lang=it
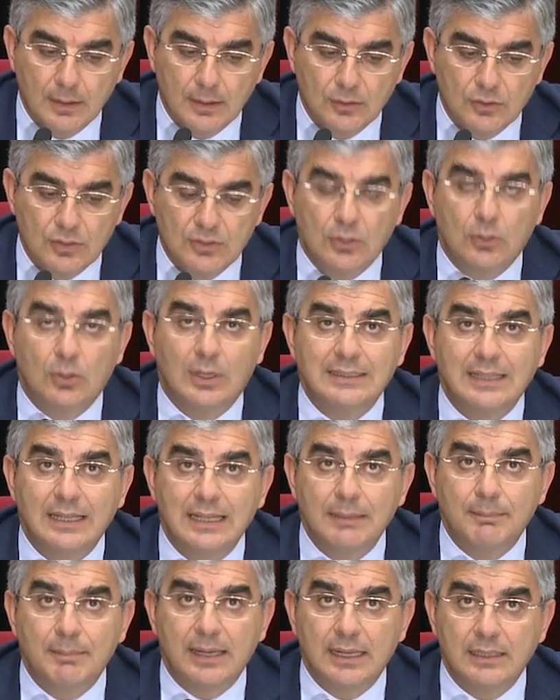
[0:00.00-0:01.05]
Ci sono le
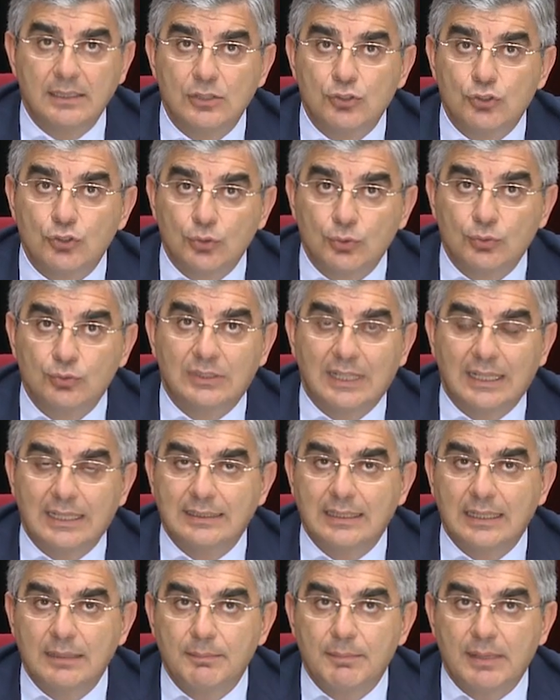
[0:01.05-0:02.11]
delibere di giunta, le
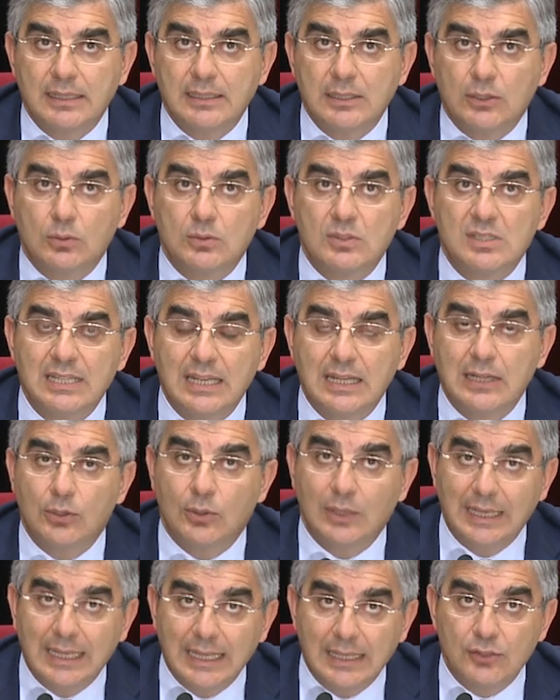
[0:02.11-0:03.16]
delibere di
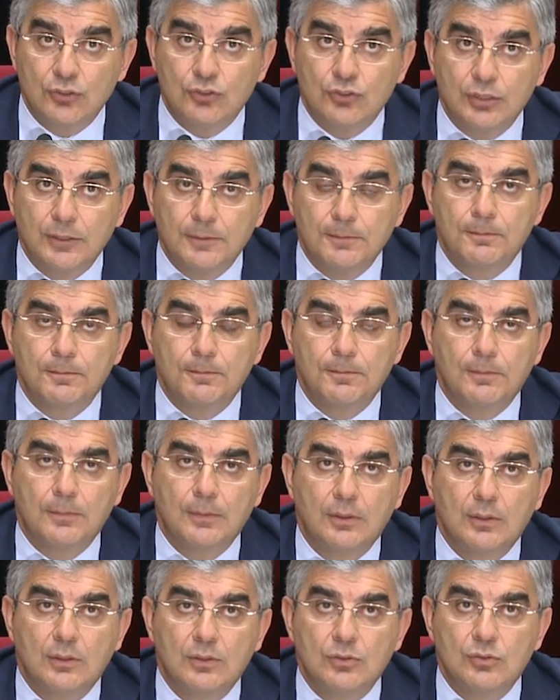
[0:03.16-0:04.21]
consiglio, le leggi.
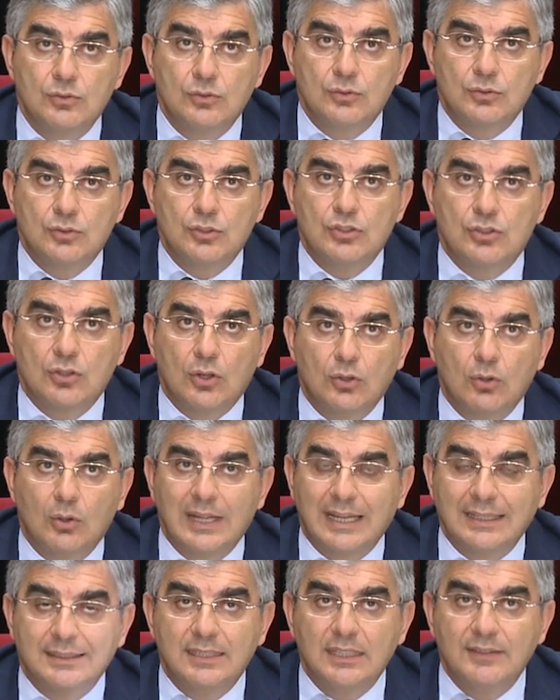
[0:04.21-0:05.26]
Ci sono
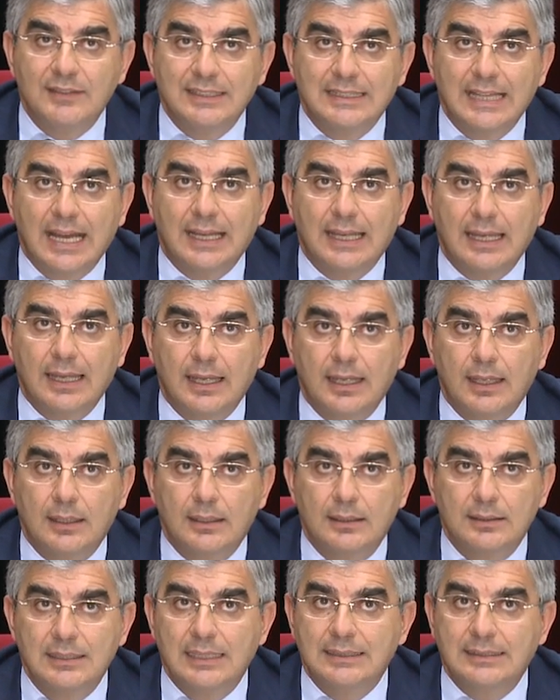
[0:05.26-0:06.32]
le attività
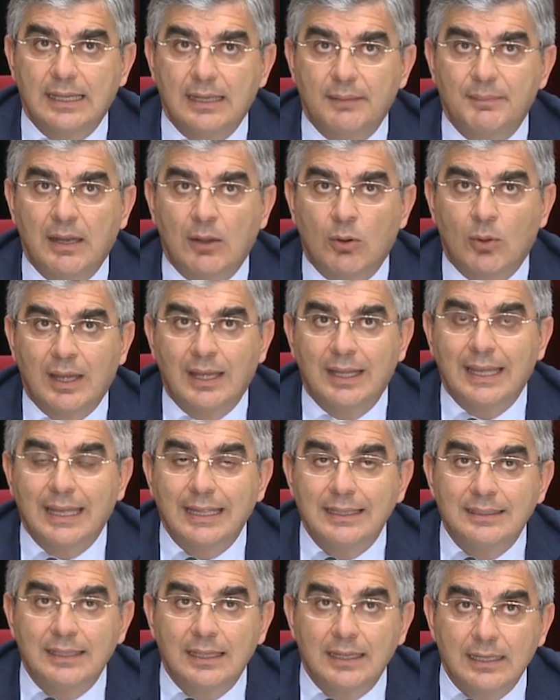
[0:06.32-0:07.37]
che determinano anche
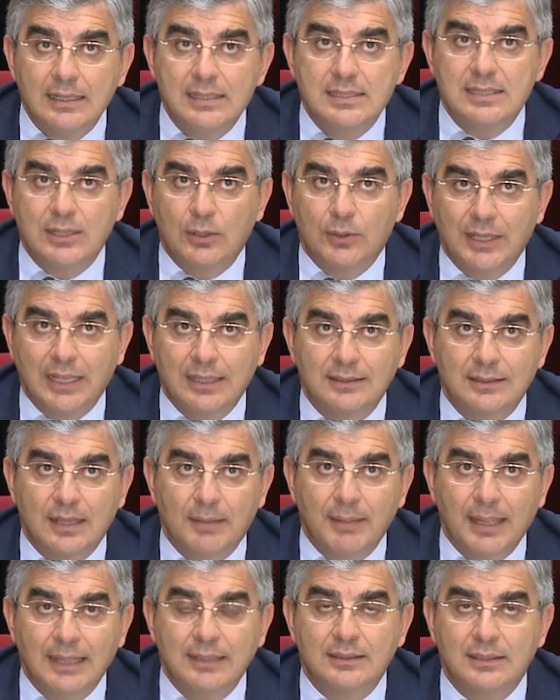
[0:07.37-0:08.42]
indirizzi e
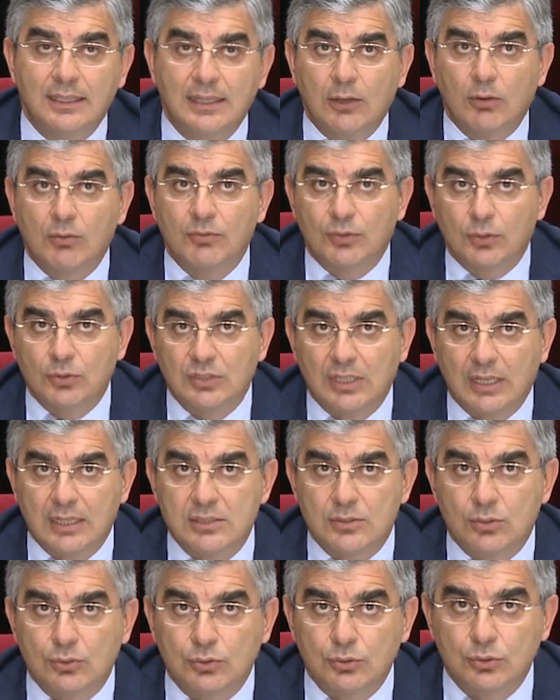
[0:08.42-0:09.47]
orientamenti nei confronti della
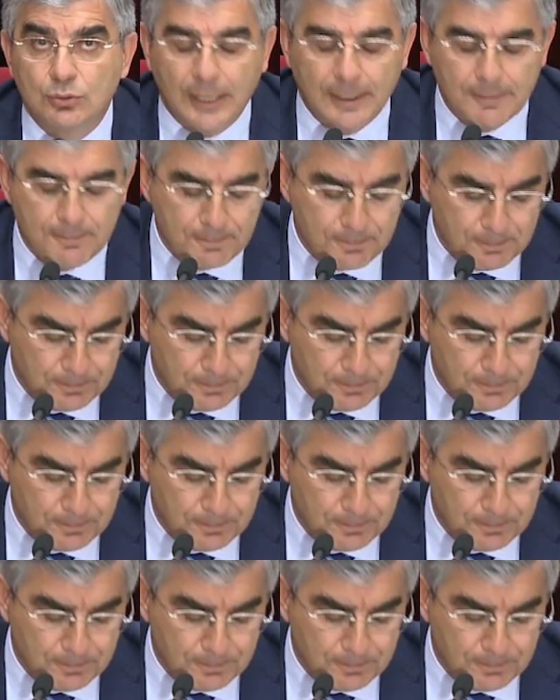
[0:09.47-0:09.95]
struttura